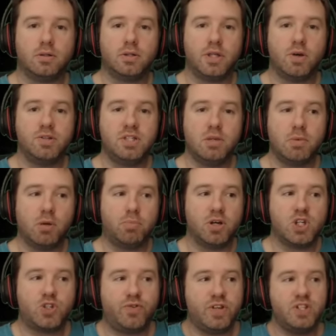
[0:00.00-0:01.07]
y a aussi ma
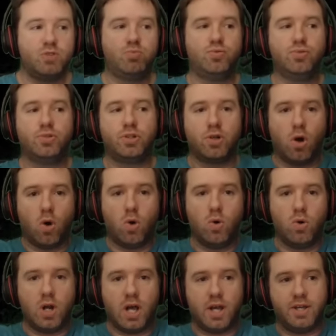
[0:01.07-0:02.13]
page Facebook en
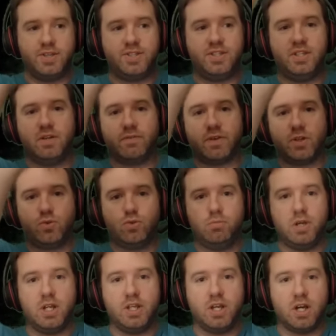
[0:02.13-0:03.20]
haut, là, ici. Enfin, tous
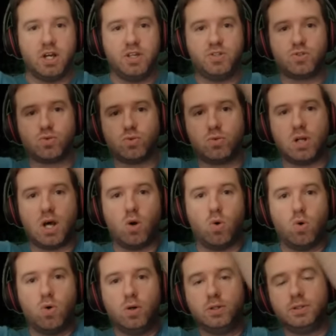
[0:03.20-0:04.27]
mes liens, ils sont
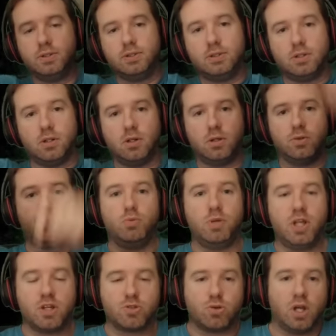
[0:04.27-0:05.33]
là-haut. Euh, tous mes
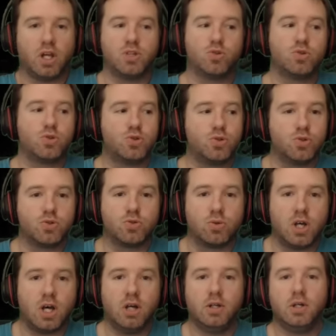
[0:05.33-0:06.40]
liens sur les réseaux sociaux sont
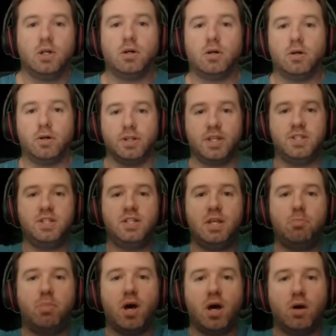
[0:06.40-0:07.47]
là. Euh,
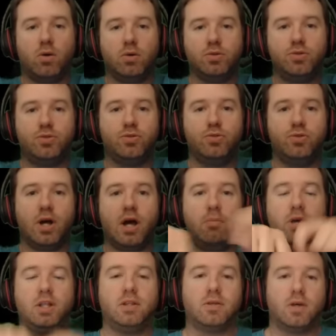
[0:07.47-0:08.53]
n'hésitez pas en dessous à
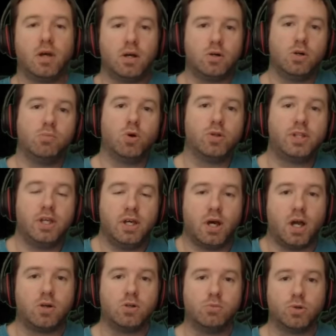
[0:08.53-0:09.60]
mettre un commentaire,
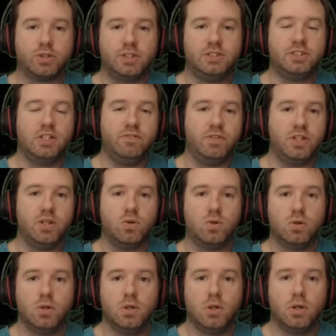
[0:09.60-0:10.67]
à commenter cette
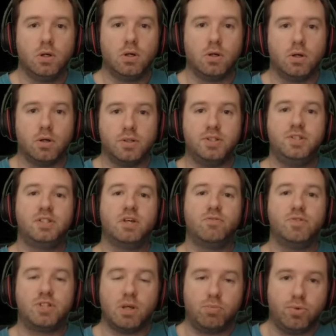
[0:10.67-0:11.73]
vidéo. Euh, si ça
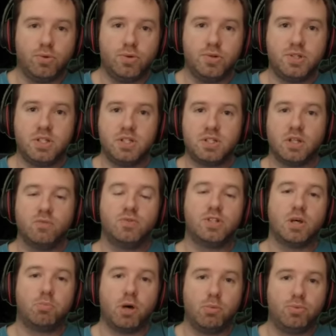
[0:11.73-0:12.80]
vous a plu, si ça ne vous
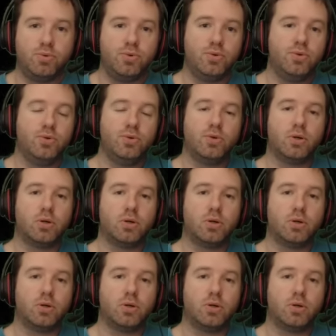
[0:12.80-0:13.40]
a pas plu,